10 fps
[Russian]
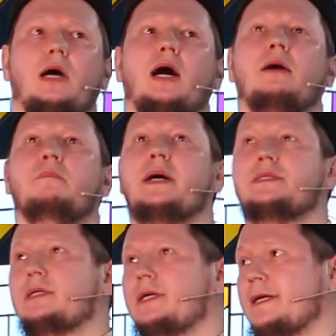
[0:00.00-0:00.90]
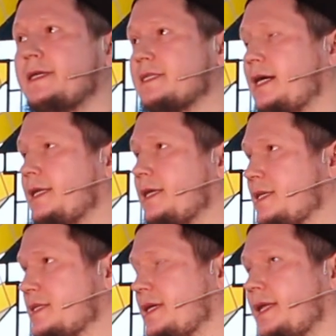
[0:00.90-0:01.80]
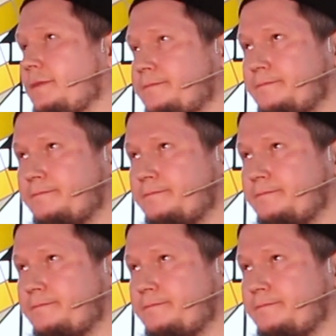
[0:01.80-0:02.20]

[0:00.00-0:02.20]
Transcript: а, мать Аиса, алейхиссалям,